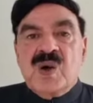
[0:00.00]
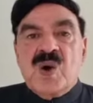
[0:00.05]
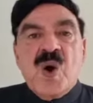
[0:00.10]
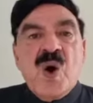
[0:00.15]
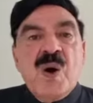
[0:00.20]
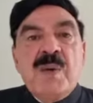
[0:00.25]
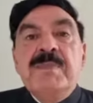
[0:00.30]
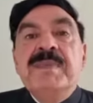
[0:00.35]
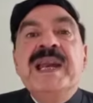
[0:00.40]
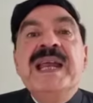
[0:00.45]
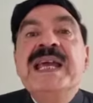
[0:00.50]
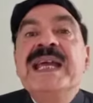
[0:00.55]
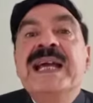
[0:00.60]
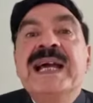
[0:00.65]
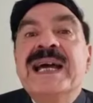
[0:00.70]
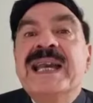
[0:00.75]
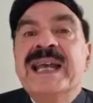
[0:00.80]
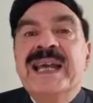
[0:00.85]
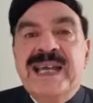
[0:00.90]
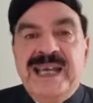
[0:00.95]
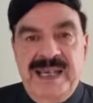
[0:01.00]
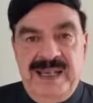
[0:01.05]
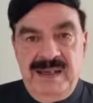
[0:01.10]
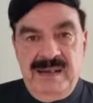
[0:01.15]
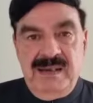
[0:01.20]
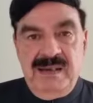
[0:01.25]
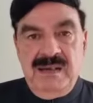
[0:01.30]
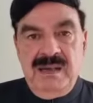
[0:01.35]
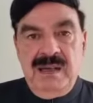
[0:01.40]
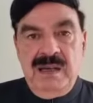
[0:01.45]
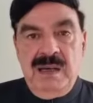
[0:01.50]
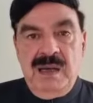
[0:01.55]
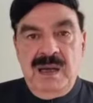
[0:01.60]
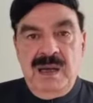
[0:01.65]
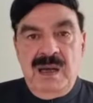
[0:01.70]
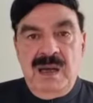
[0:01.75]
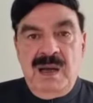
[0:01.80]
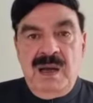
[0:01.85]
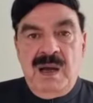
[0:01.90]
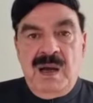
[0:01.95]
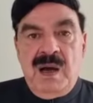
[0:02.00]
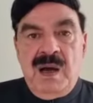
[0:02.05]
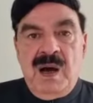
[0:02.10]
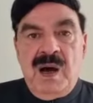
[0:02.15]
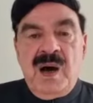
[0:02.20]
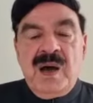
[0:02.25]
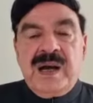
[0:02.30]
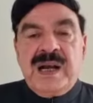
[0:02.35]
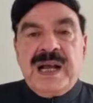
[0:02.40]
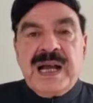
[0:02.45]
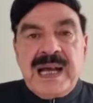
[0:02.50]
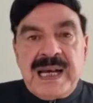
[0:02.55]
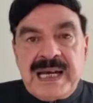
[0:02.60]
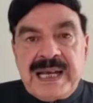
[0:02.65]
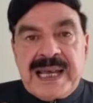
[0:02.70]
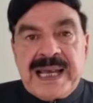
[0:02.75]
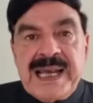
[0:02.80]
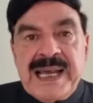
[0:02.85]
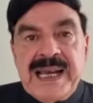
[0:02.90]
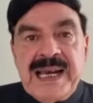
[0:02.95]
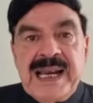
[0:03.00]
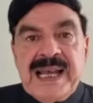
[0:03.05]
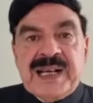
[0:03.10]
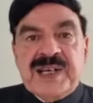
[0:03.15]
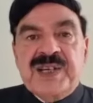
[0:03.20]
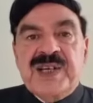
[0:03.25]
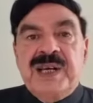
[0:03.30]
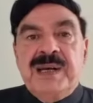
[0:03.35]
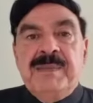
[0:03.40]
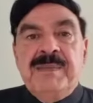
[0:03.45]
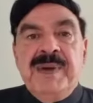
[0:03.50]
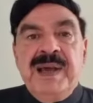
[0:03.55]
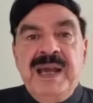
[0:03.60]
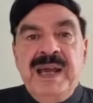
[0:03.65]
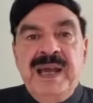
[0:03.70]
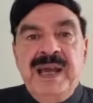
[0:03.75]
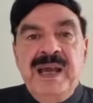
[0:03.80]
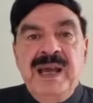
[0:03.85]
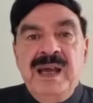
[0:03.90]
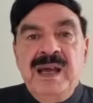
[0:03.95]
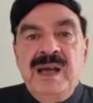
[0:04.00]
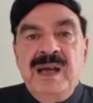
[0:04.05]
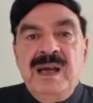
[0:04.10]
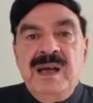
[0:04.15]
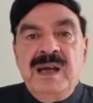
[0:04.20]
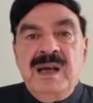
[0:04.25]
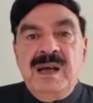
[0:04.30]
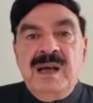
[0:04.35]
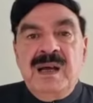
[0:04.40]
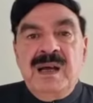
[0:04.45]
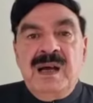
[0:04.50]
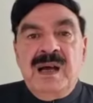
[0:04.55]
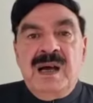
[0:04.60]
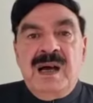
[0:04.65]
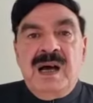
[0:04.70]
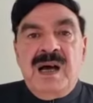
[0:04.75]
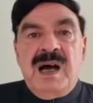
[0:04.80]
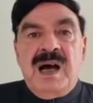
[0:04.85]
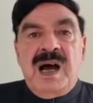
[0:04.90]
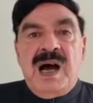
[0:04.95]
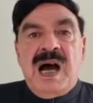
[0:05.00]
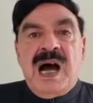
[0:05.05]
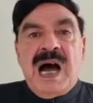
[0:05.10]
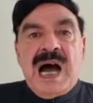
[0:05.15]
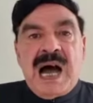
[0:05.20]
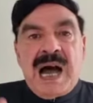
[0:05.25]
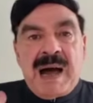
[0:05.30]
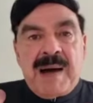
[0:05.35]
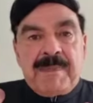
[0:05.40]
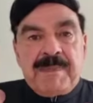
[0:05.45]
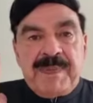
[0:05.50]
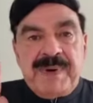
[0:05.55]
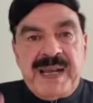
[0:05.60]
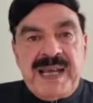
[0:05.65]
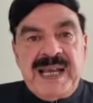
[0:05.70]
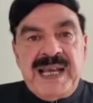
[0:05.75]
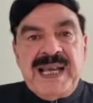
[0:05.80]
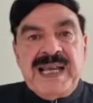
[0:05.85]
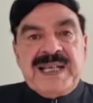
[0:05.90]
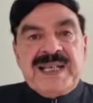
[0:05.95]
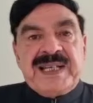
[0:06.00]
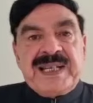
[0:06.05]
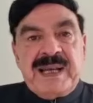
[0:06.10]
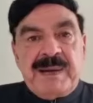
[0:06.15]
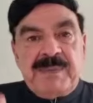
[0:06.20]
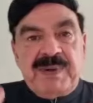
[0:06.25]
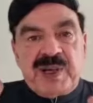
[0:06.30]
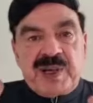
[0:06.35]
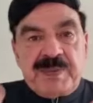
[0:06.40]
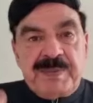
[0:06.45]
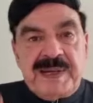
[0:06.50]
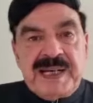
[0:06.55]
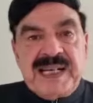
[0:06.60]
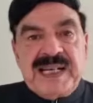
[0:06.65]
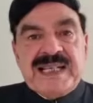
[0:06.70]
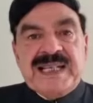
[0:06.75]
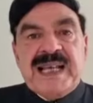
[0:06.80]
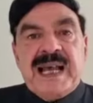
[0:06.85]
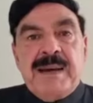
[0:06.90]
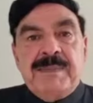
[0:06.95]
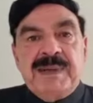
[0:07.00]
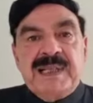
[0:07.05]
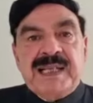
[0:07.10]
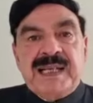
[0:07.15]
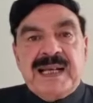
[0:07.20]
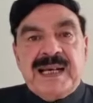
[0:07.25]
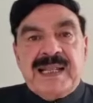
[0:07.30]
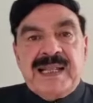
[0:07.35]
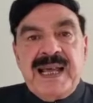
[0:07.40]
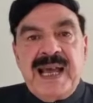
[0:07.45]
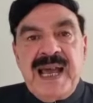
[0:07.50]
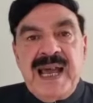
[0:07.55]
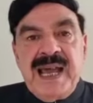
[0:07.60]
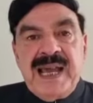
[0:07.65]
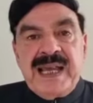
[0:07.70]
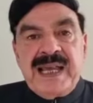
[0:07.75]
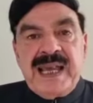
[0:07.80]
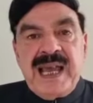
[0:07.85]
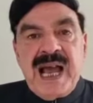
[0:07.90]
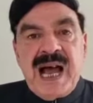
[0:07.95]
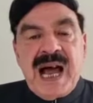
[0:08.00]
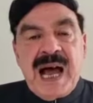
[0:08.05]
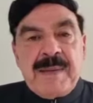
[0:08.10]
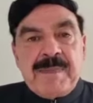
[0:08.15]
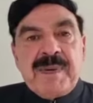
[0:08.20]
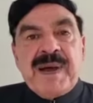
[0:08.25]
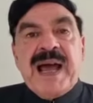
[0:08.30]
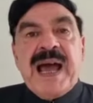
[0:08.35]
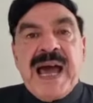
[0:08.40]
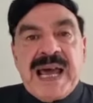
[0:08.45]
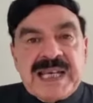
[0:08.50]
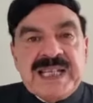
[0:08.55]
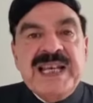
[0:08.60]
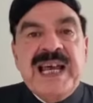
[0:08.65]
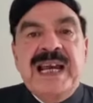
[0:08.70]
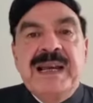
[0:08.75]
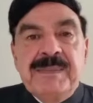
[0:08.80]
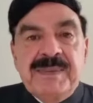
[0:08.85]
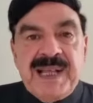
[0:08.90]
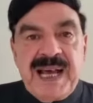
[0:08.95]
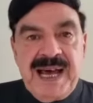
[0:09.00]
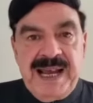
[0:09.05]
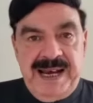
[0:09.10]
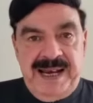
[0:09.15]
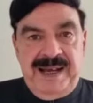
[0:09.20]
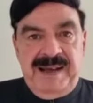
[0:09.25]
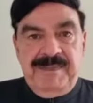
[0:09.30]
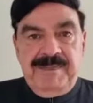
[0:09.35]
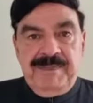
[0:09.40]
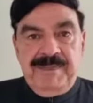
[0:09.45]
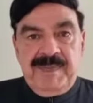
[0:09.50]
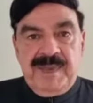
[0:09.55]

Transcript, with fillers: कौम नहीं करेगी और कल के इलेक्शन में आपने एस्टेब्लिशमेंट ने साबित करना है कि आप गैर जानबदार हैं